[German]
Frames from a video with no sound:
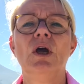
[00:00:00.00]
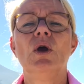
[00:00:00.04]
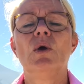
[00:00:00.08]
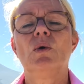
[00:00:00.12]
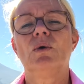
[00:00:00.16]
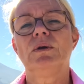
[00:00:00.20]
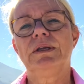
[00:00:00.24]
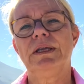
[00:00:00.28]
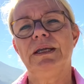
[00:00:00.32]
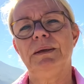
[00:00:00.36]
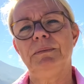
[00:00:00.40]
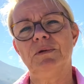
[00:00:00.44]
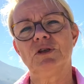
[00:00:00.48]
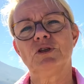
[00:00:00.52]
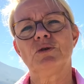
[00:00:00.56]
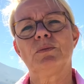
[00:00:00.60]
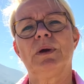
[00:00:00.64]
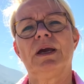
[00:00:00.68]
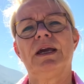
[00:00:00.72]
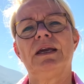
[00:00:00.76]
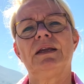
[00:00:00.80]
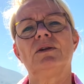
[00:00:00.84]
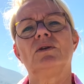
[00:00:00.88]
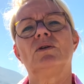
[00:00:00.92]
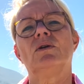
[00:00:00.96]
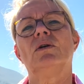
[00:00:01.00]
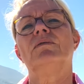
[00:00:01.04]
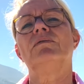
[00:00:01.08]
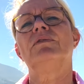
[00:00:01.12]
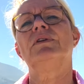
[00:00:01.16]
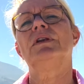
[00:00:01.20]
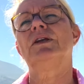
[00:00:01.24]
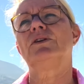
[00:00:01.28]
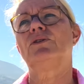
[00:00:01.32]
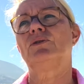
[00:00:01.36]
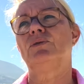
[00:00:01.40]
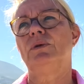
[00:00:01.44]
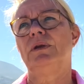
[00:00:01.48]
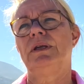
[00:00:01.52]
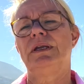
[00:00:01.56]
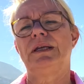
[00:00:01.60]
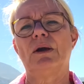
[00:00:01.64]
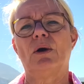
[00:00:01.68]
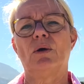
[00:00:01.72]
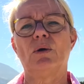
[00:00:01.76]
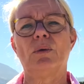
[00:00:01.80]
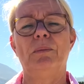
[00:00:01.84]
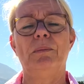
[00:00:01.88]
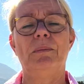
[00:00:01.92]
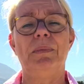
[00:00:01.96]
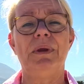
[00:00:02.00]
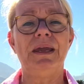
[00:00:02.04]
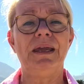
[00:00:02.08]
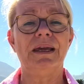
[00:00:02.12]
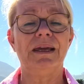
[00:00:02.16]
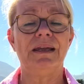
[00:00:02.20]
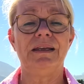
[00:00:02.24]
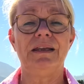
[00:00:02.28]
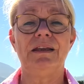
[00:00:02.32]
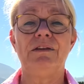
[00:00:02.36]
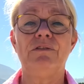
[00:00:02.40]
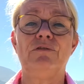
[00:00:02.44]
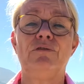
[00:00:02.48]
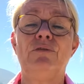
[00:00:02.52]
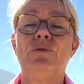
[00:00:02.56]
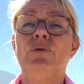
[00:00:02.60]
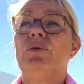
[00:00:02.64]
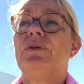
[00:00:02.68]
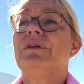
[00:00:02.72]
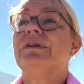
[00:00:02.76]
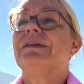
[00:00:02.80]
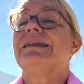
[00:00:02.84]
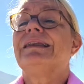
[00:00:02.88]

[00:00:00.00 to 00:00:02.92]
und dementsprechend kommen wir natürlich auch mehr in die Fülle,